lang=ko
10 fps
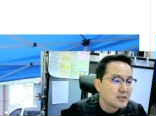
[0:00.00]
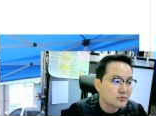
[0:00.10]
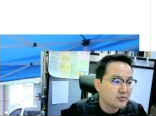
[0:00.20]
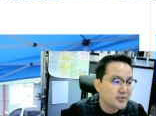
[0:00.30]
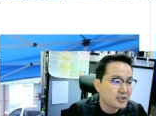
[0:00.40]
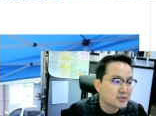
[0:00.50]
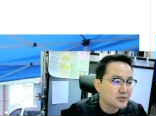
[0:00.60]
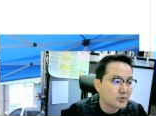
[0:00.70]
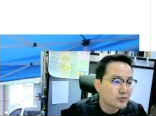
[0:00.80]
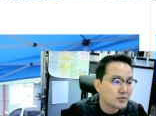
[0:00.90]
출퇴근
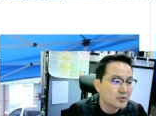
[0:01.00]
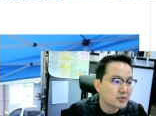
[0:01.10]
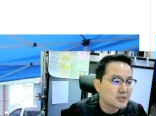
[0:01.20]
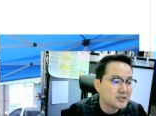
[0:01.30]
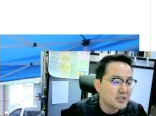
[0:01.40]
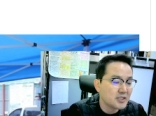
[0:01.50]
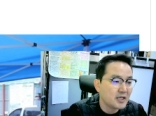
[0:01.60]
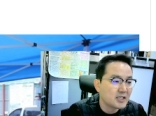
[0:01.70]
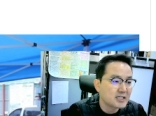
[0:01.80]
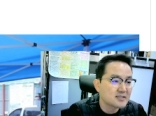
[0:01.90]
교통 여건이
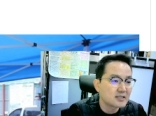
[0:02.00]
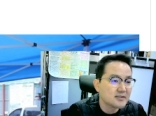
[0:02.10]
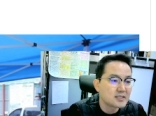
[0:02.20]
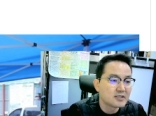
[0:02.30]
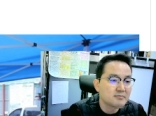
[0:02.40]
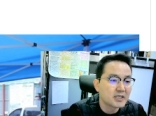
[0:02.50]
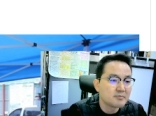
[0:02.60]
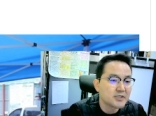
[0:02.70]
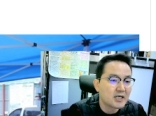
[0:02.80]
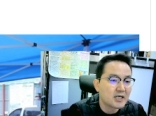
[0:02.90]
크게 향상될 전망입니다.